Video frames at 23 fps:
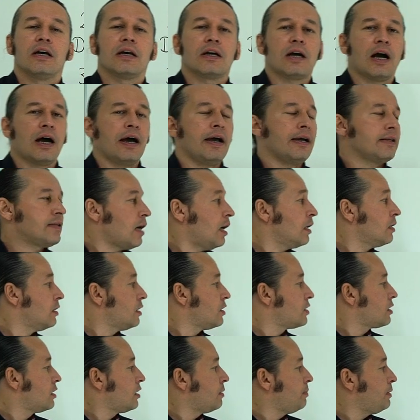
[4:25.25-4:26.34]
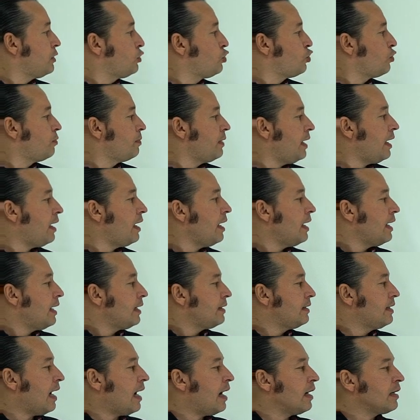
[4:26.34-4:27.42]
Gayet anlaşılır bir cümle.
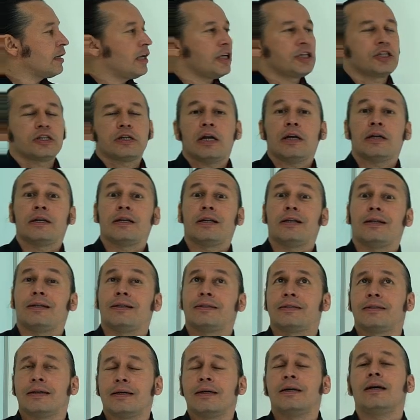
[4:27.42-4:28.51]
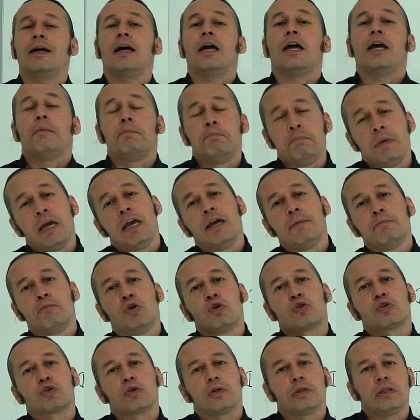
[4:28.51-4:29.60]
Der Angestellte
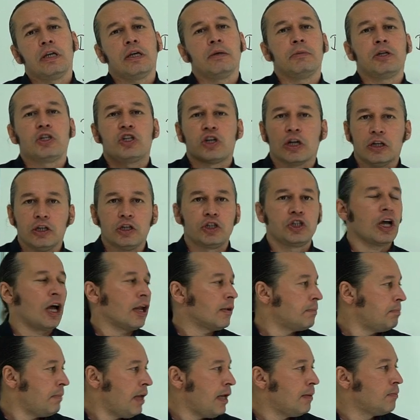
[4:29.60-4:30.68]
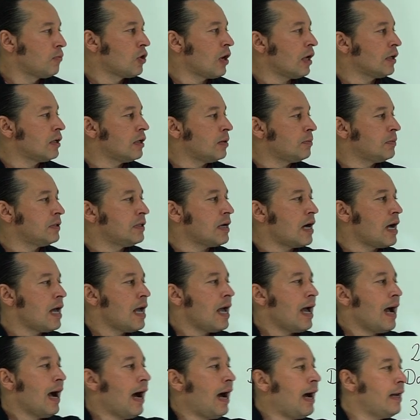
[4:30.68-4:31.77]
memur değil mi? Çalışan memur anlamında.
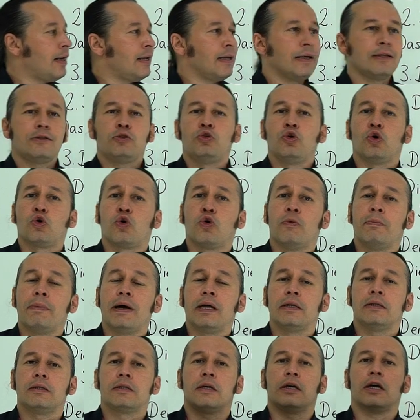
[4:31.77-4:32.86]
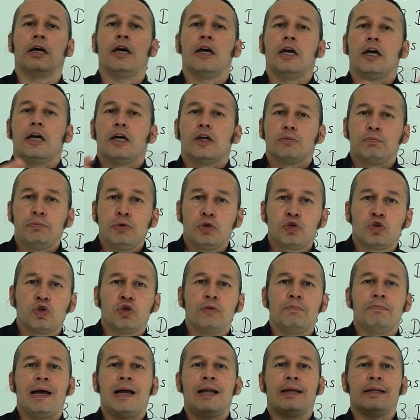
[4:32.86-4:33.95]
Alle Dokumente
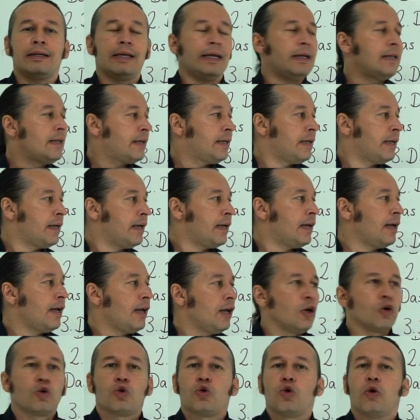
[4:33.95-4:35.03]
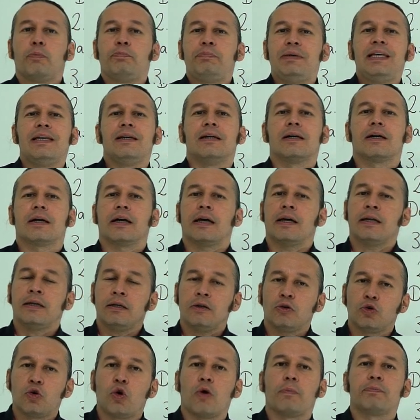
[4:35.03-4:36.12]
bütün belgeleri kopieren
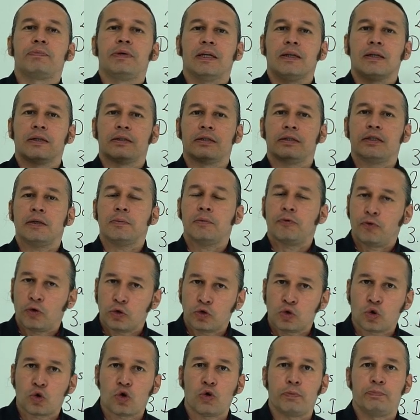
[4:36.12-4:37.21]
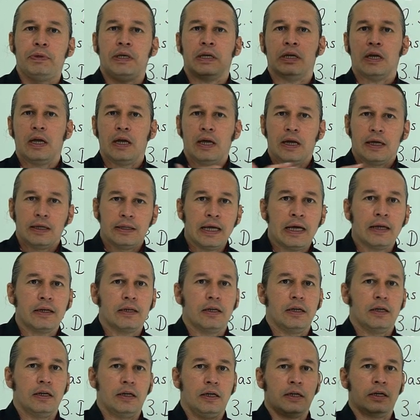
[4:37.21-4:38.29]
kopyaladı değil mi? Fotokopiden
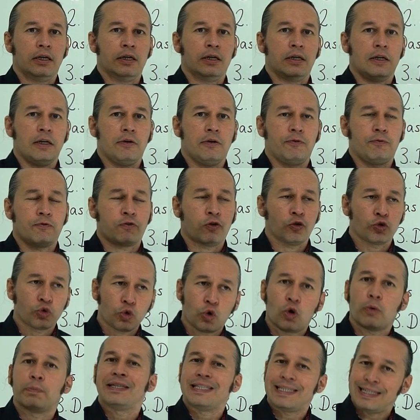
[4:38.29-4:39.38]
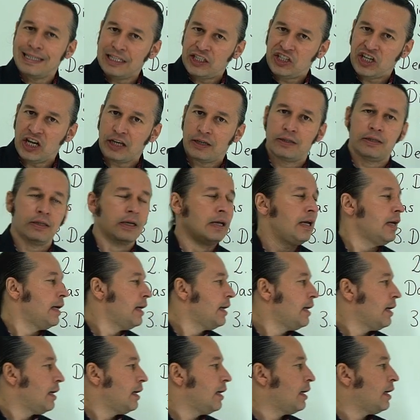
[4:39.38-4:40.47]
e, fotokopisini çekti
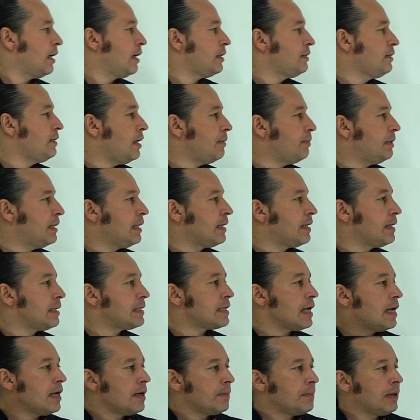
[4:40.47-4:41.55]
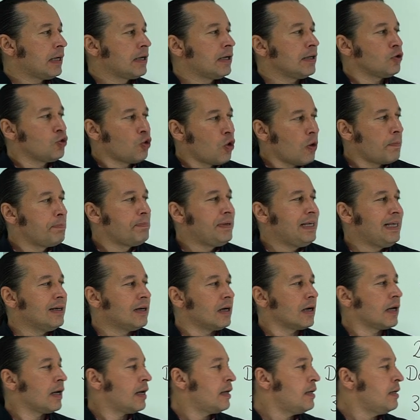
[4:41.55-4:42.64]
e, diyebiliriz. Bakın
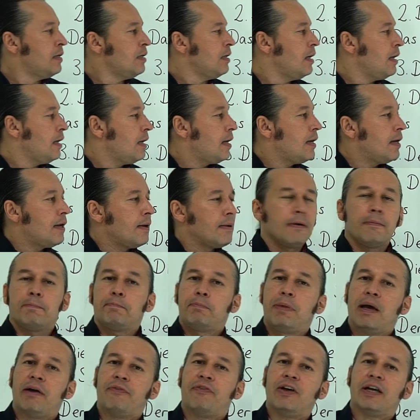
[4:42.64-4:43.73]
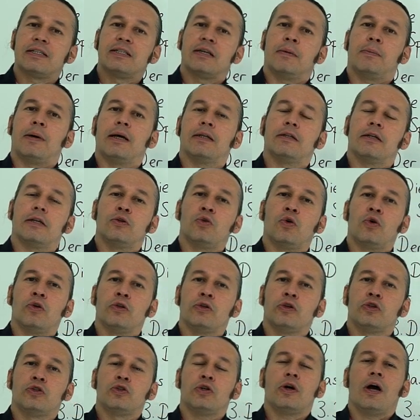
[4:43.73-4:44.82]
kopieren perfekt zamanda ne
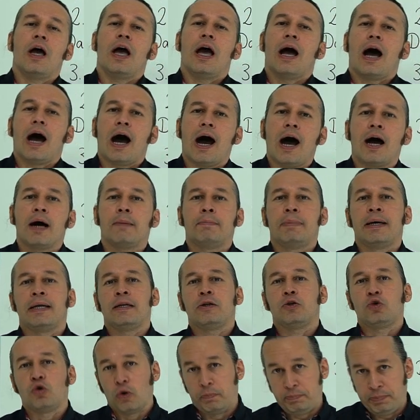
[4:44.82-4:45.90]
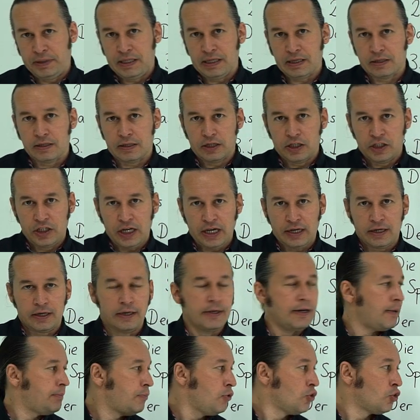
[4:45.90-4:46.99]
oluyordu? haben kopiert
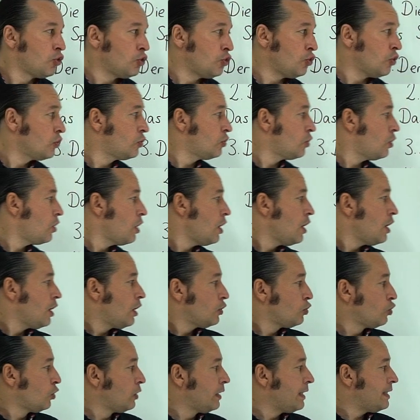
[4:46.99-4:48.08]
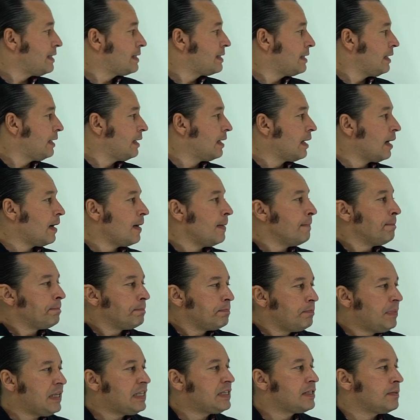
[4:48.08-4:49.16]
şeklinde bürünüyordu. Dolayısıyla
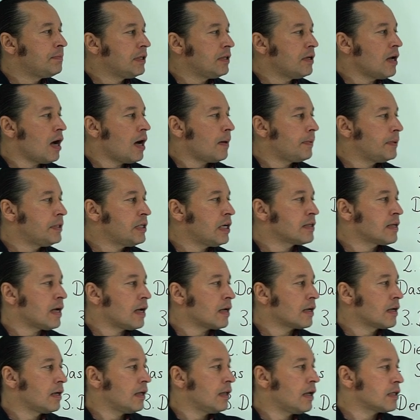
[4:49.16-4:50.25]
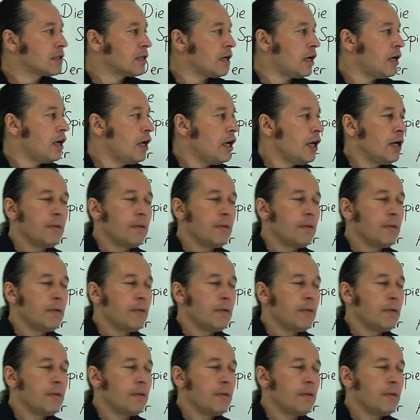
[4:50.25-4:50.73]
biz şimdi ne yapacağız arkadaşlar?